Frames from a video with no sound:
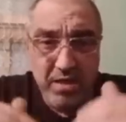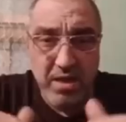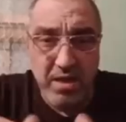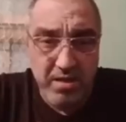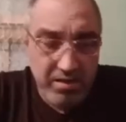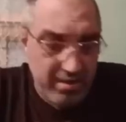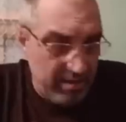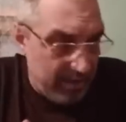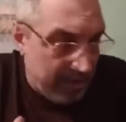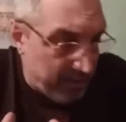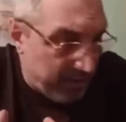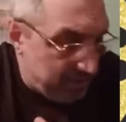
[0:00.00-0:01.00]
э,
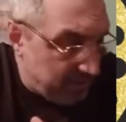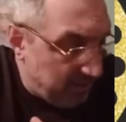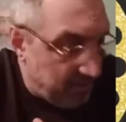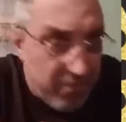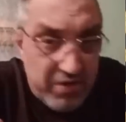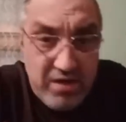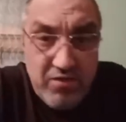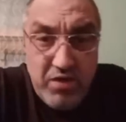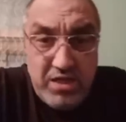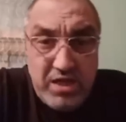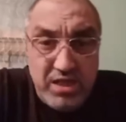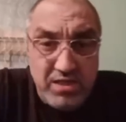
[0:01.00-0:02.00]
армативы в этих, в
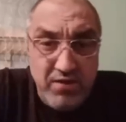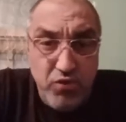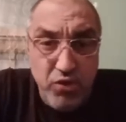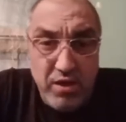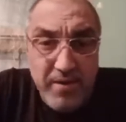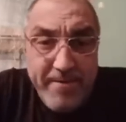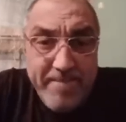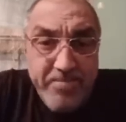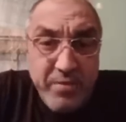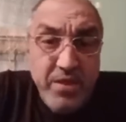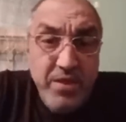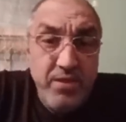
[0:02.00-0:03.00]
этих разговорах.
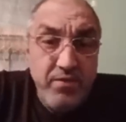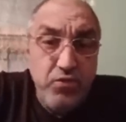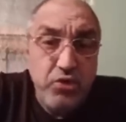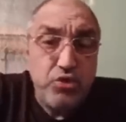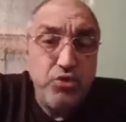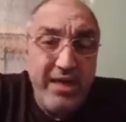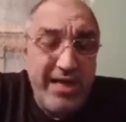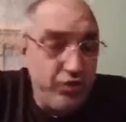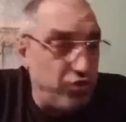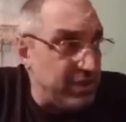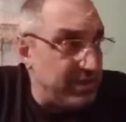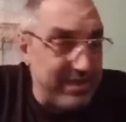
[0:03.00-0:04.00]
Вот, что я
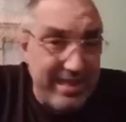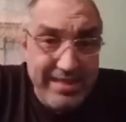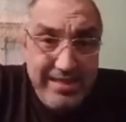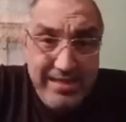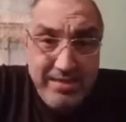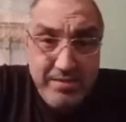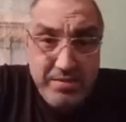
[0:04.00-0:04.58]
хочу сказать.